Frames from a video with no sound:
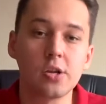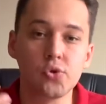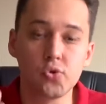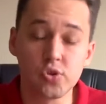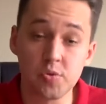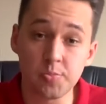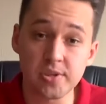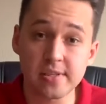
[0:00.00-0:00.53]
одну
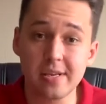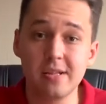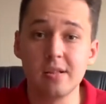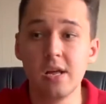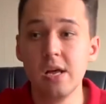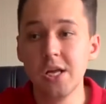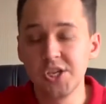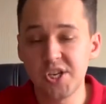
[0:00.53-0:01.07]
записал,
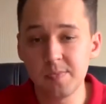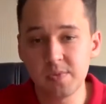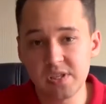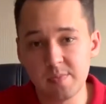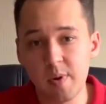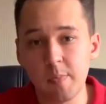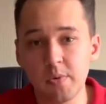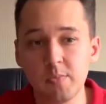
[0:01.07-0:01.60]
чем-то
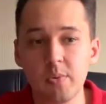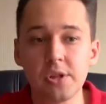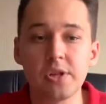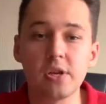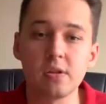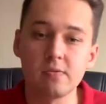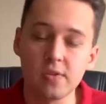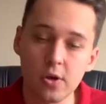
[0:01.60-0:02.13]
себя
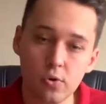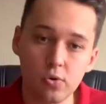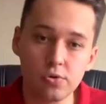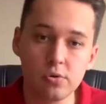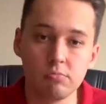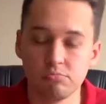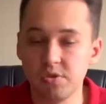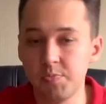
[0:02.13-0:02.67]
подбодрил,
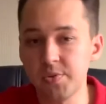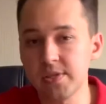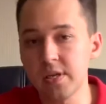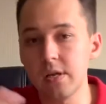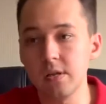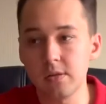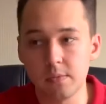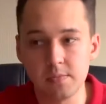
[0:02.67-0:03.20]
вторую
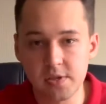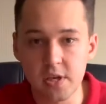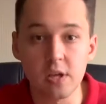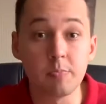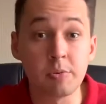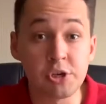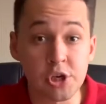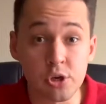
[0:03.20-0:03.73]
записал, там, съел
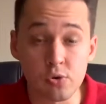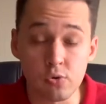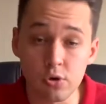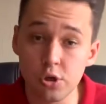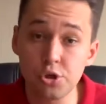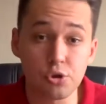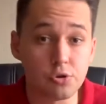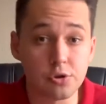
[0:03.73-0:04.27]
печеньку
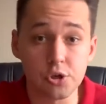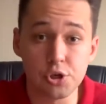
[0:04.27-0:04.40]
или что-то